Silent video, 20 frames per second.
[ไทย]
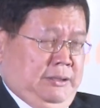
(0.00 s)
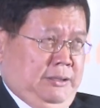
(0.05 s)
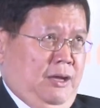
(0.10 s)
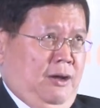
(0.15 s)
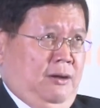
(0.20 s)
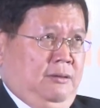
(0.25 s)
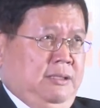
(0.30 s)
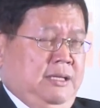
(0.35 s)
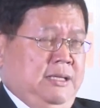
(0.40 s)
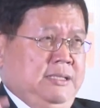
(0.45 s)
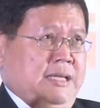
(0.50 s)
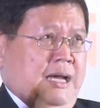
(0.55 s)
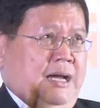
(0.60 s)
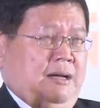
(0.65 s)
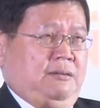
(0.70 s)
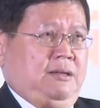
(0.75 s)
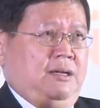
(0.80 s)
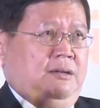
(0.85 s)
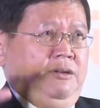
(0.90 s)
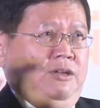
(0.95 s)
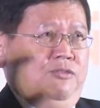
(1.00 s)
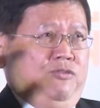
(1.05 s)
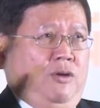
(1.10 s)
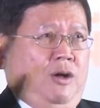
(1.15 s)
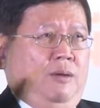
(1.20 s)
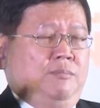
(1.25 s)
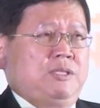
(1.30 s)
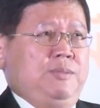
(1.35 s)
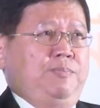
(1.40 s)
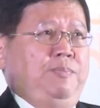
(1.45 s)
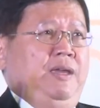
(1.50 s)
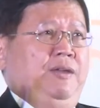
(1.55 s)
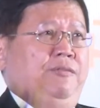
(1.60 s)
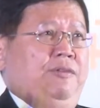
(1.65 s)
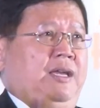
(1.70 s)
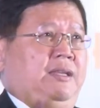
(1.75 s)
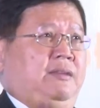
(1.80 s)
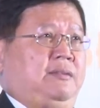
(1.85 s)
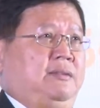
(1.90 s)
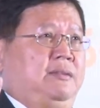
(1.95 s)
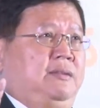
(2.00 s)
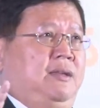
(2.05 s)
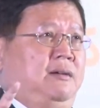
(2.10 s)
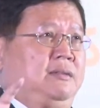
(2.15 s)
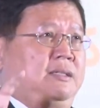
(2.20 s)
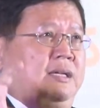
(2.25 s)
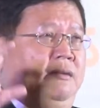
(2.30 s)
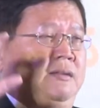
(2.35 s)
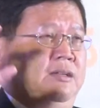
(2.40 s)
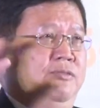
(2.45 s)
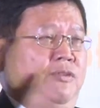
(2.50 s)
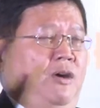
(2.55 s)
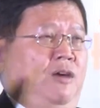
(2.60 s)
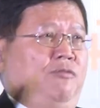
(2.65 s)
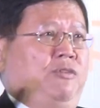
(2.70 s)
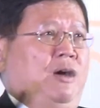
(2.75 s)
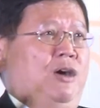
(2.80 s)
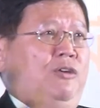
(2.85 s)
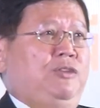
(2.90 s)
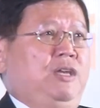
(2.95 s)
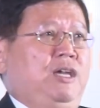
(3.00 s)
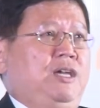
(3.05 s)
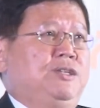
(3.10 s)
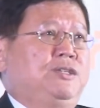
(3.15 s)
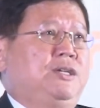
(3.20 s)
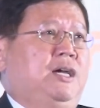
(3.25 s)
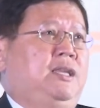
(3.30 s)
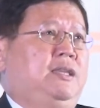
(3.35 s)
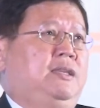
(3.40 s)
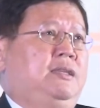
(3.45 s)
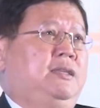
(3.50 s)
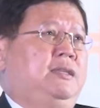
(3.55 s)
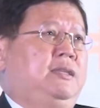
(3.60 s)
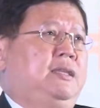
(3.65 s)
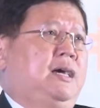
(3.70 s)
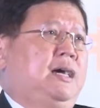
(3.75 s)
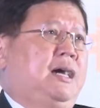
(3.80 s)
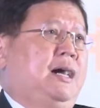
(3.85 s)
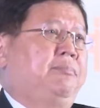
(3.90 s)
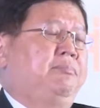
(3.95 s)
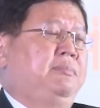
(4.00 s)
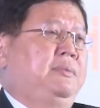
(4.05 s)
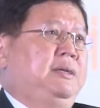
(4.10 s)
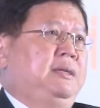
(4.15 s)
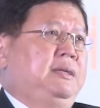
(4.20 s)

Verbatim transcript: นอกเหนือจากเรื่อง Reform Spirit นอกจาก Reform Foundation นะครับ